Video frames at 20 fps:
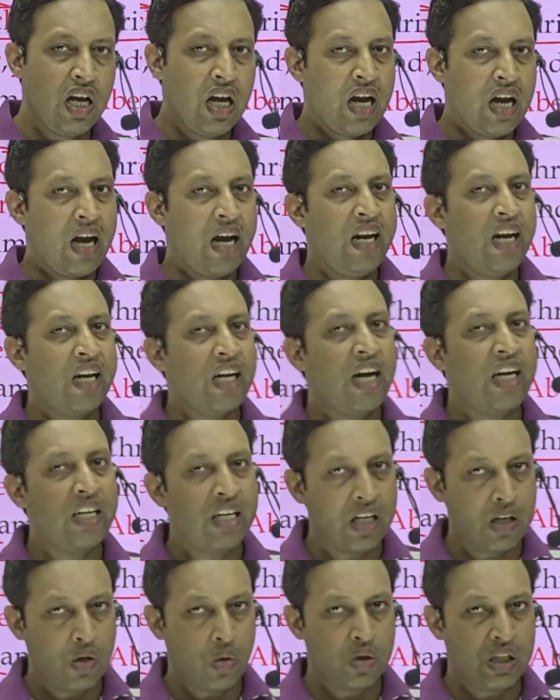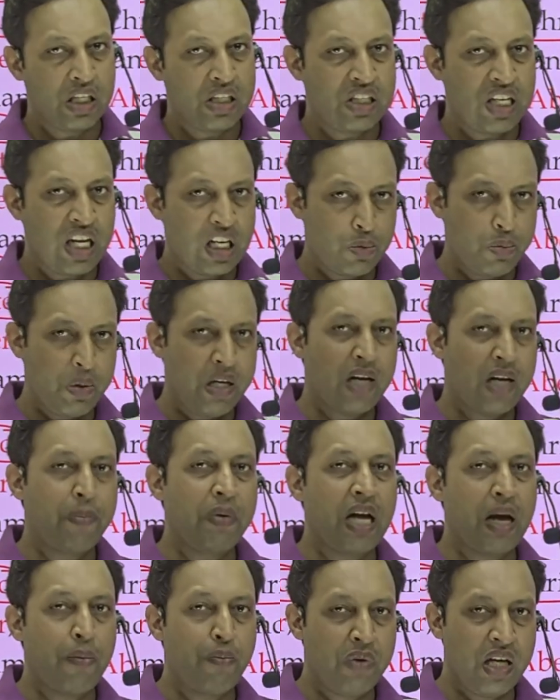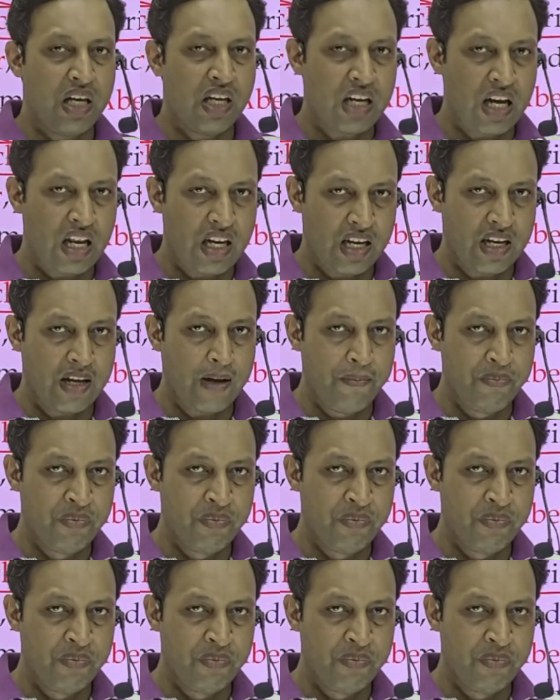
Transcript: हर एक राइटर के होते हैं शेक्सपियर अपने आप में एक अलग है